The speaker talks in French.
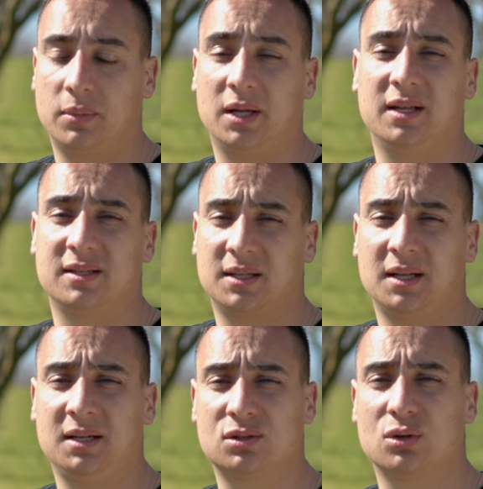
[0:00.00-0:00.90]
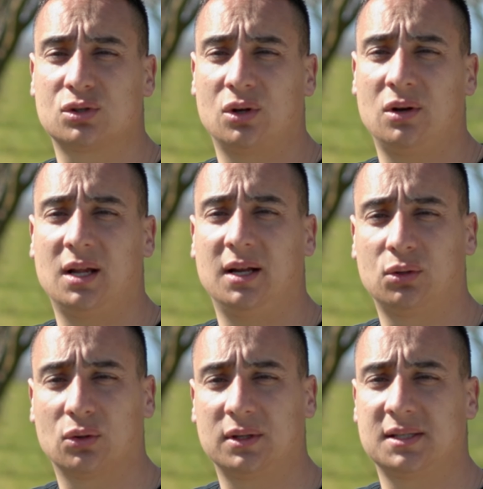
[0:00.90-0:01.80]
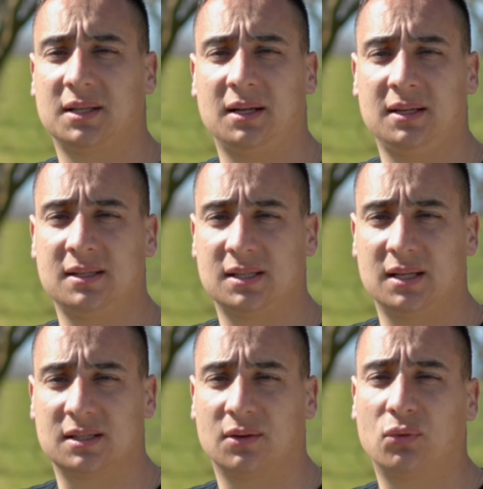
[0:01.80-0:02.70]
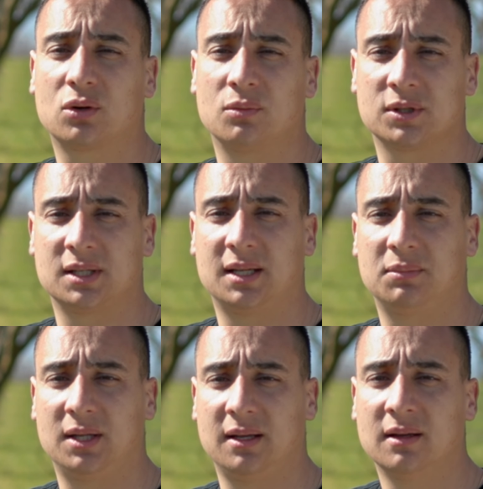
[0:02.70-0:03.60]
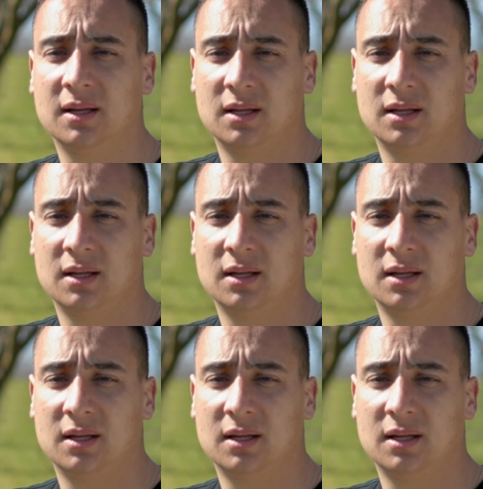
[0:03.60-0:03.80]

ben, les analyses de sol, la lecture des analyses et savoir comment s'adapter.